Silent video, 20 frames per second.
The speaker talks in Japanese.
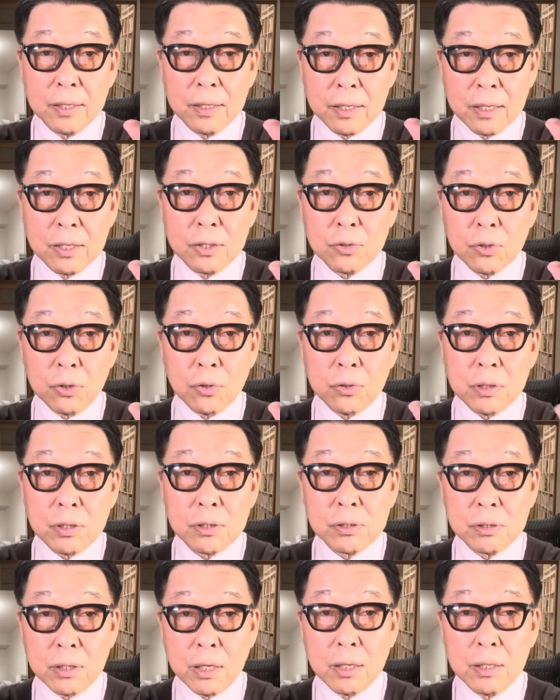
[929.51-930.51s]
えそれを
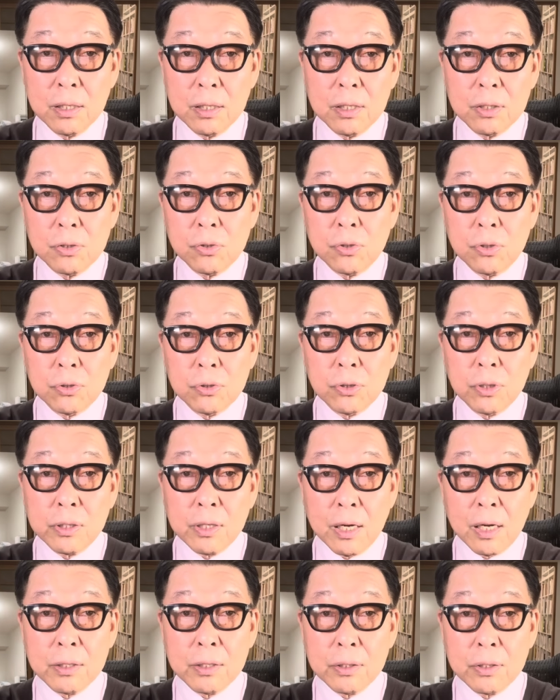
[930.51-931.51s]
ですね、注意
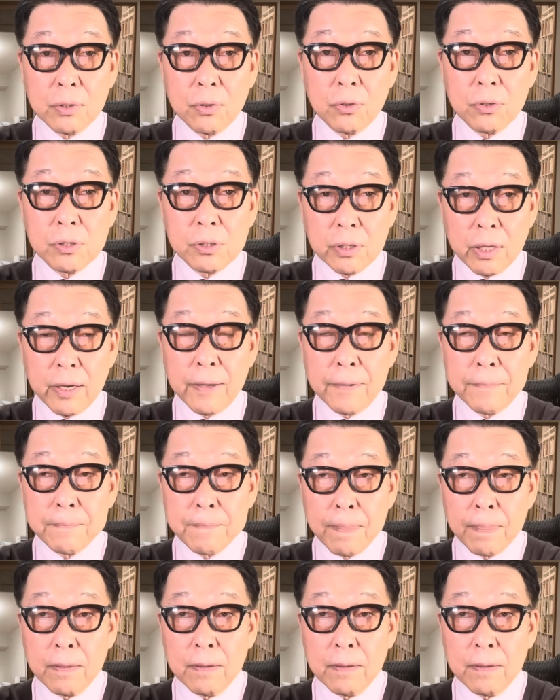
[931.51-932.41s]
喚起をして、